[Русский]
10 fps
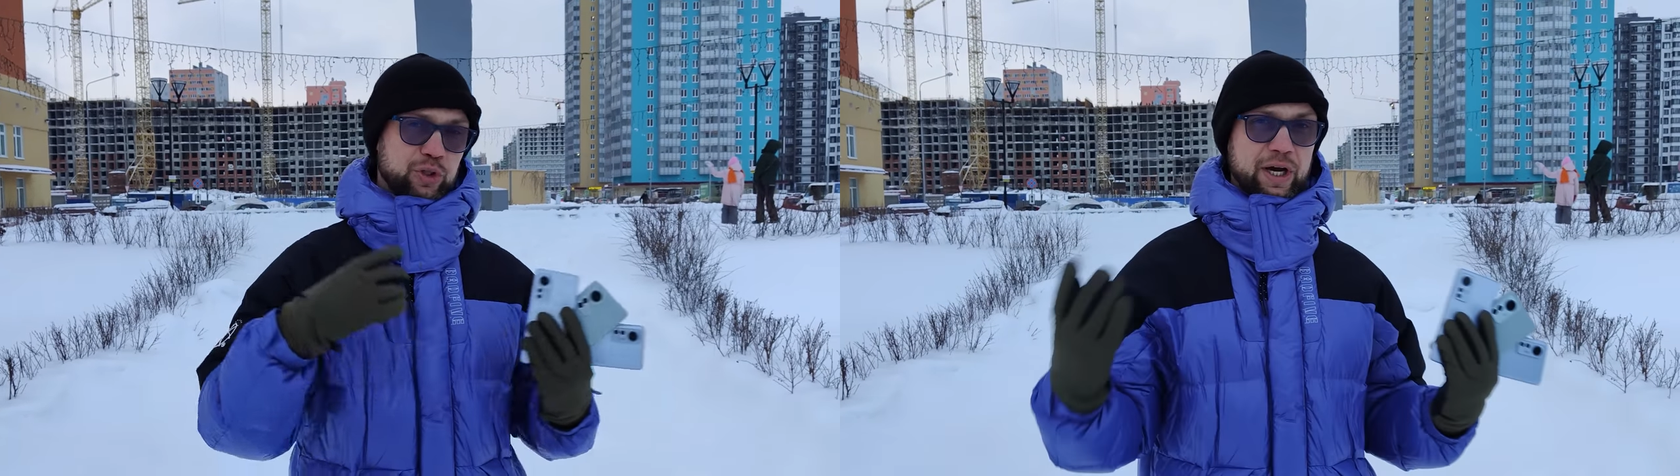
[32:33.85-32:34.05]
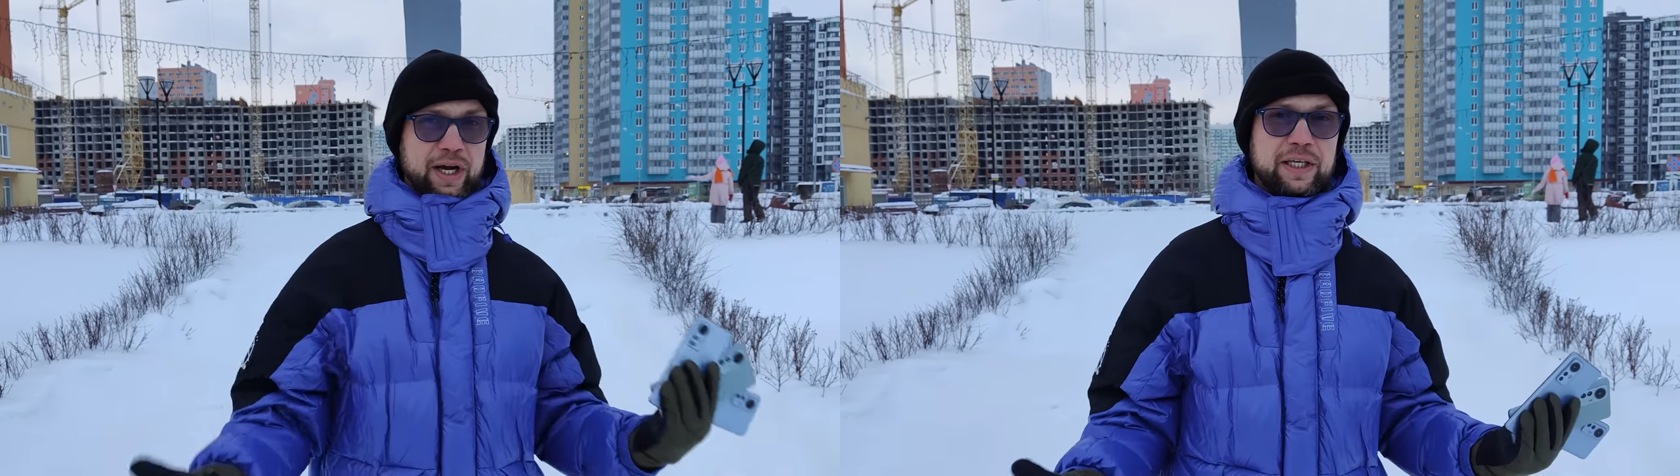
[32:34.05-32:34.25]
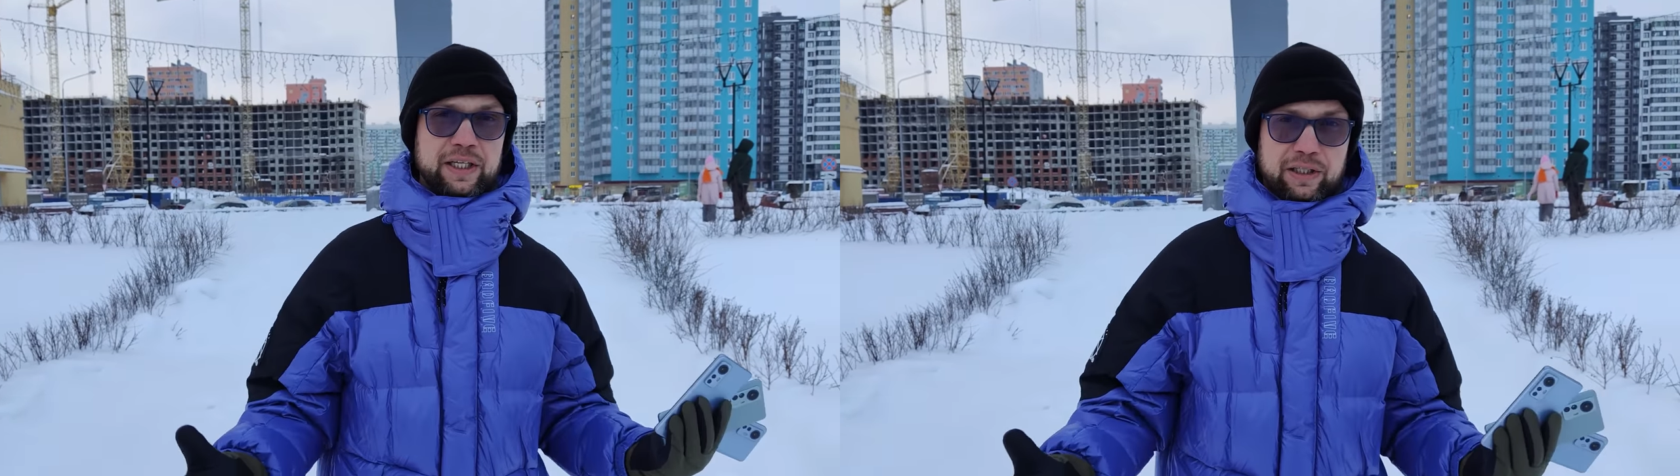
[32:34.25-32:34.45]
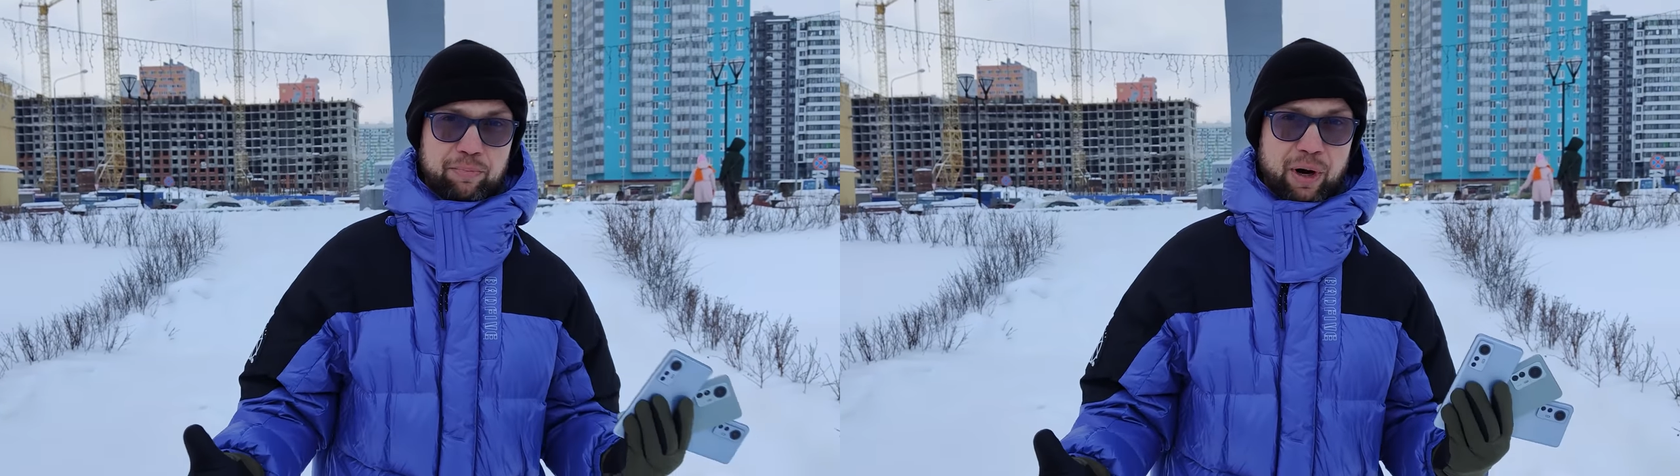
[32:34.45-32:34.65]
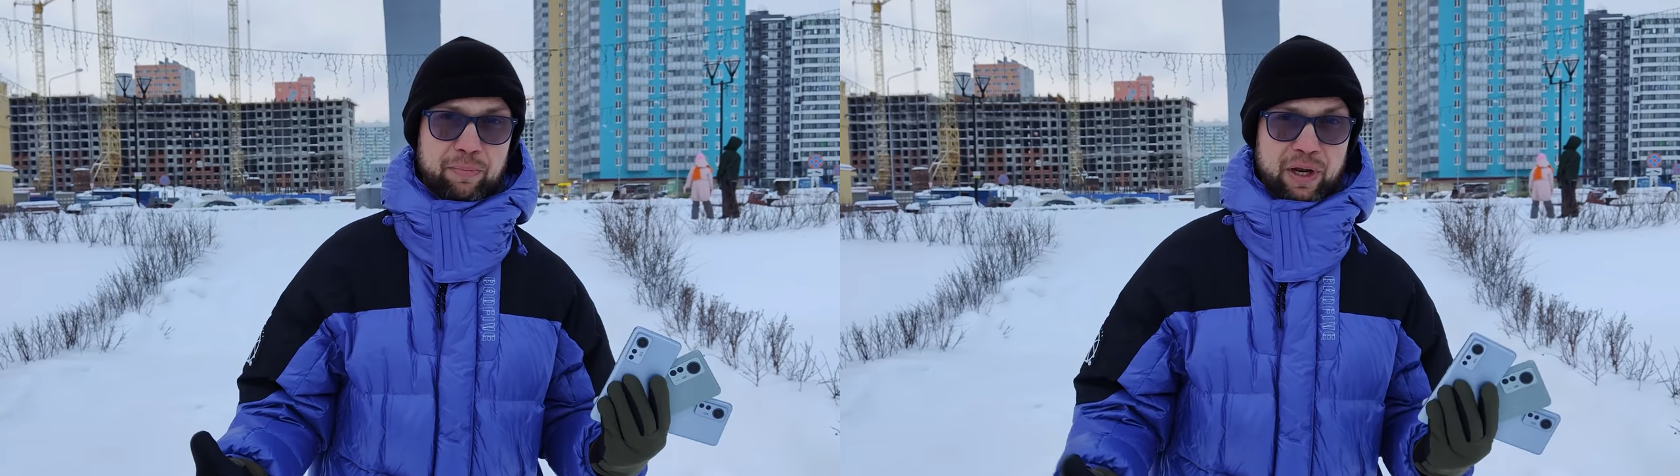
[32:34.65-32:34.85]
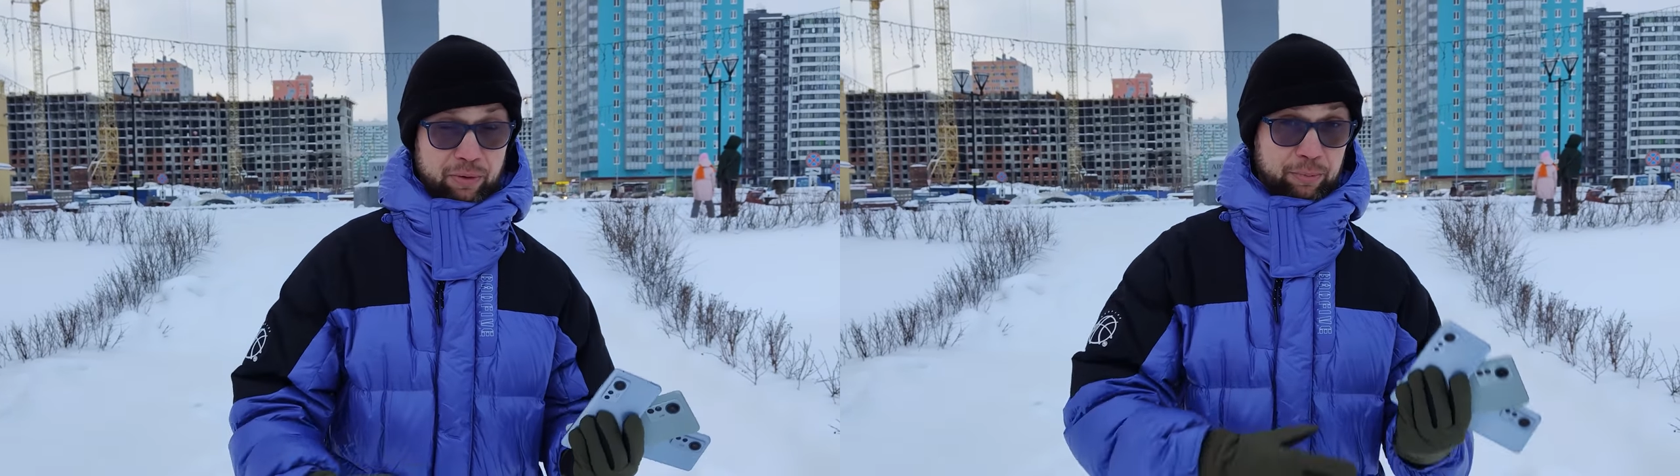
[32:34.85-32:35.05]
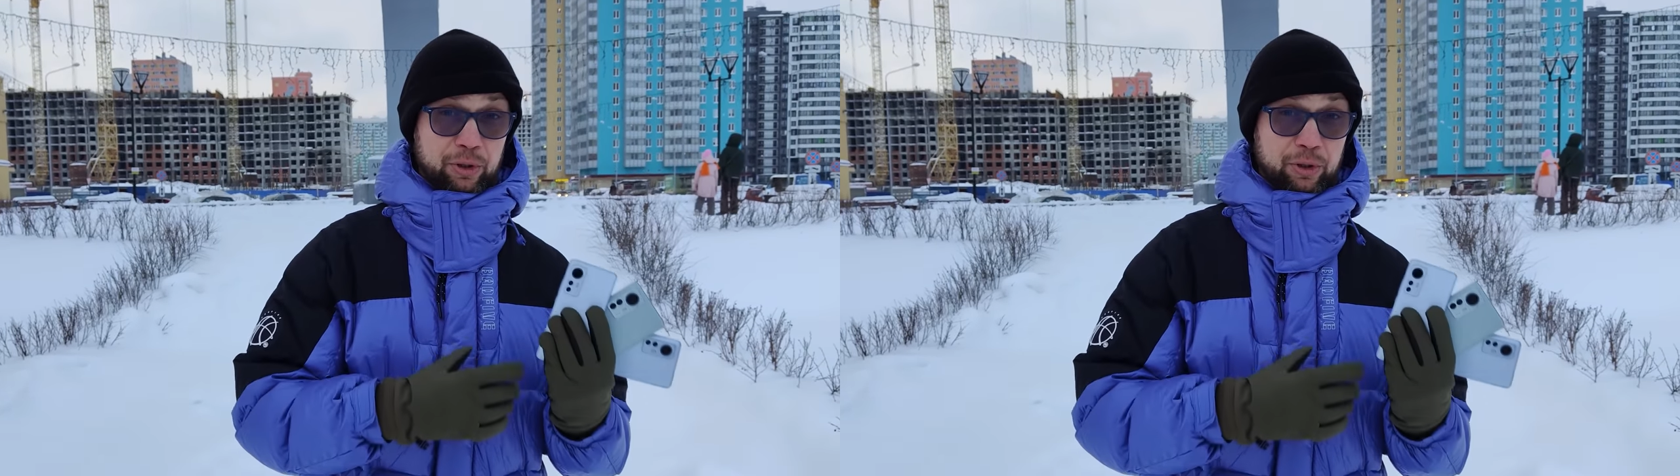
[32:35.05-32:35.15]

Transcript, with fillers: у тебя какие-то проблемы,